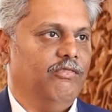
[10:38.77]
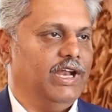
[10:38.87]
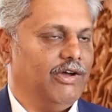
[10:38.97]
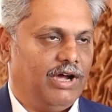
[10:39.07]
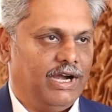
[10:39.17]

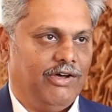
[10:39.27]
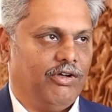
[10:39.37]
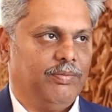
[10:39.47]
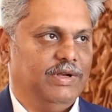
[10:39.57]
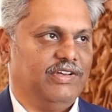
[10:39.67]
వేరే వాళ్ళని
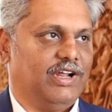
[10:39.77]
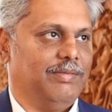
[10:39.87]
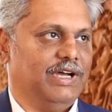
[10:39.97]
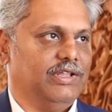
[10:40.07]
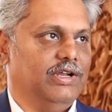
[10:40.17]
ఎవరు పిలిచారో
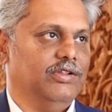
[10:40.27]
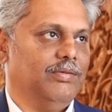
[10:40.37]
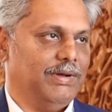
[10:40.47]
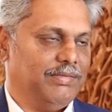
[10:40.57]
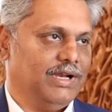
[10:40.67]
మాకు తెలియదు
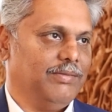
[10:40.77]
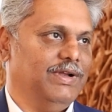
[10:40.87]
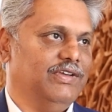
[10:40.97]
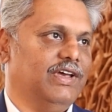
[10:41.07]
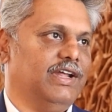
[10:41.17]
మమ్మల్ని
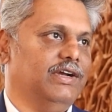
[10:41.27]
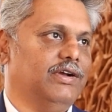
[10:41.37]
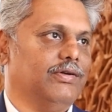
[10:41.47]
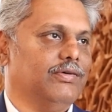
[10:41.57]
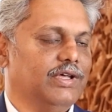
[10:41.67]
పిలిచారు
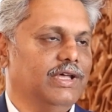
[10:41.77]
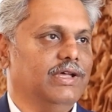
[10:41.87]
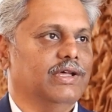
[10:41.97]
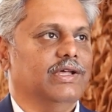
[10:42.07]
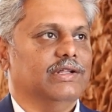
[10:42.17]
ఇంటర్వ్యూకి
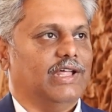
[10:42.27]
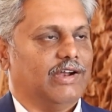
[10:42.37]
hmm.